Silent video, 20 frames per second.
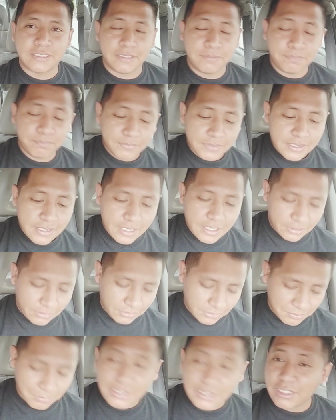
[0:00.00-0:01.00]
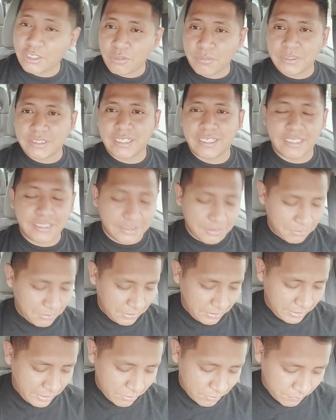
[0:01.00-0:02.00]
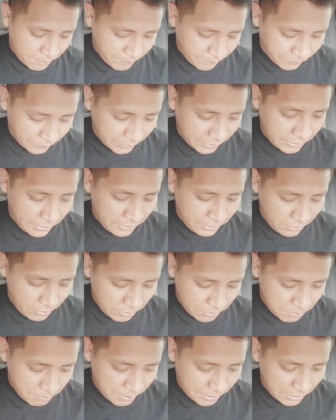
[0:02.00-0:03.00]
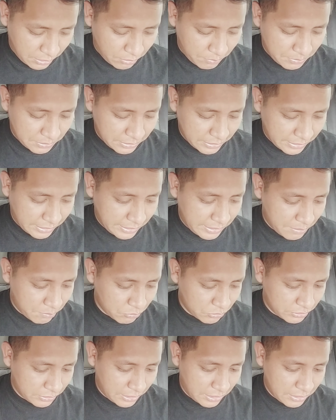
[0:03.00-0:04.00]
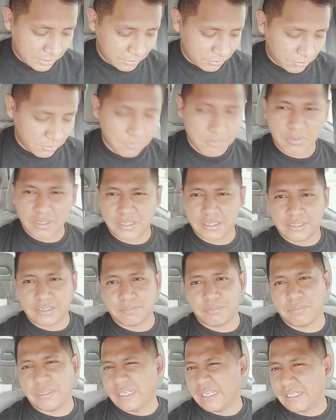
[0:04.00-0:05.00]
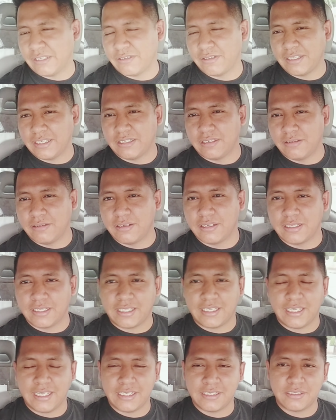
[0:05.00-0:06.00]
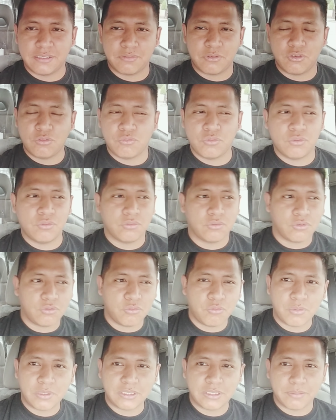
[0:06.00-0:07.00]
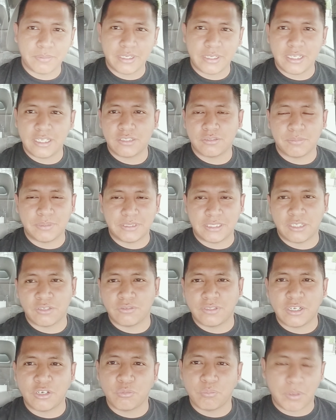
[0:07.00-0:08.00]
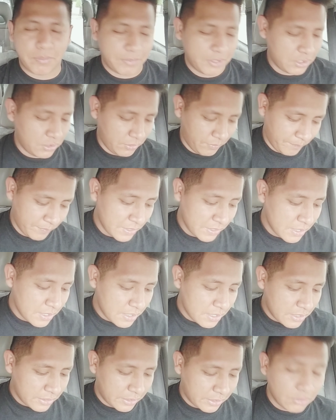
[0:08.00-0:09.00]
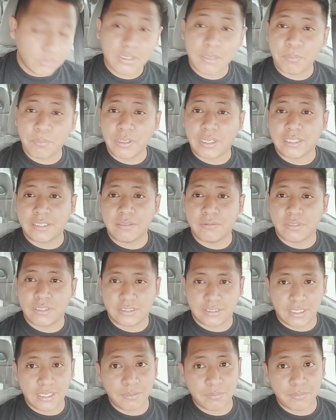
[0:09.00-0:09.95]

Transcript: ¿Sí? Entonces vamos a comenzar este video y yo para comenzar quería mostrarles, ¿no? Para que no digan, ah, ¿cómo, cómo van a saber eso? pasando anotar en un papel, no. Tengo un aplicativo que